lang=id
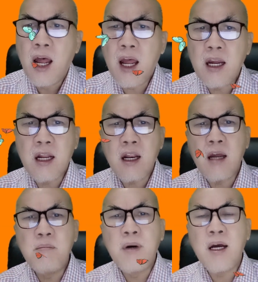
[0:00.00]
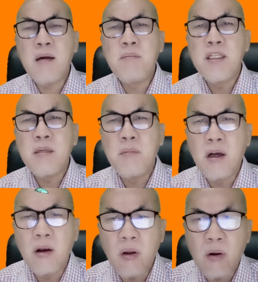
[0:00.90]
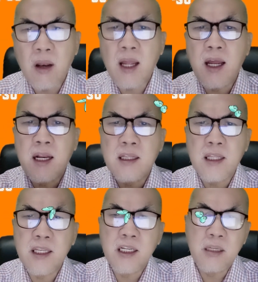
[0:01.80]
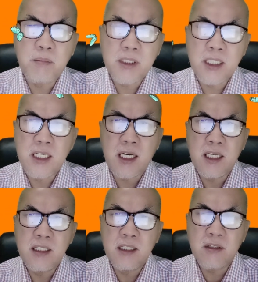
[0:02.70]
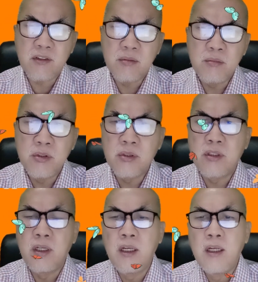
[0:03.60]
agar hamba-hambanya mengelola harta yang dipercayakannya tersebut.